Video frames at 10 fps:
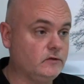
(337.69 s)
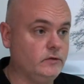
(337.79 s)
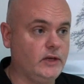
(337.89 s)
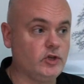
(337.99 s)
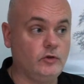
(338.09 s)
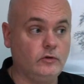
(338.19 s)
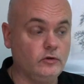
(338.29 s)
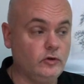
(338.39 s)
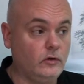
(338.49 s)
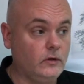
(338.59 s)
son argent
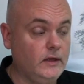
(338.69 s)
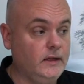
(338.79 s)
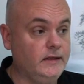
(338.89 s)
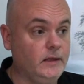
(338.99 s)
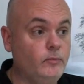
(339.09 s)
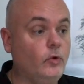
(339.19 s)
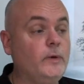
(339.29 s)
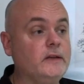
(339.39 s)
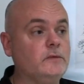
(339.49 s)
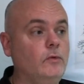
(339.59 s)
dans des bons
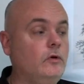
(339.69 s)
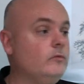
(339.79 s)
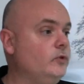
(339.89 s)
placements,